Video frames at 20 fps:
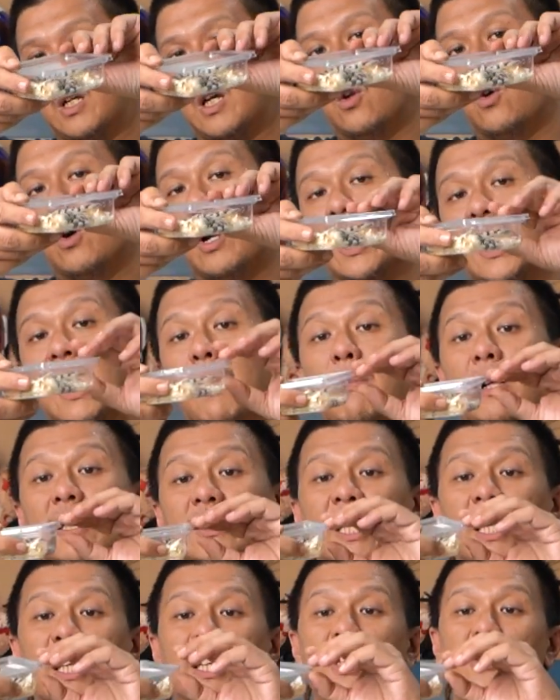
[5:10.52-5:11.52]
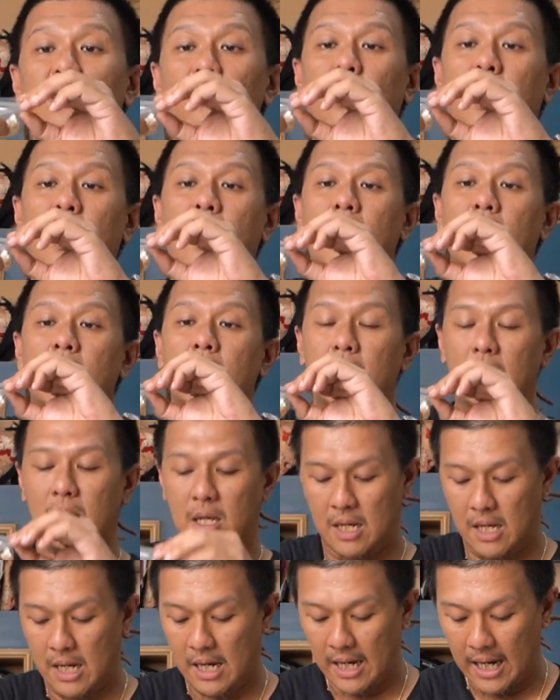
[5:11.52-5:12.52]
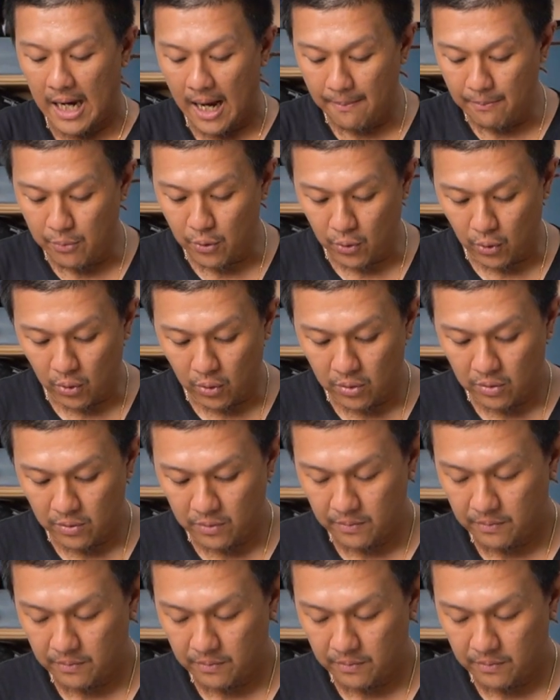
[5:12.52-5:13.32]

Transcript: kalau nggak double check ini suka kabur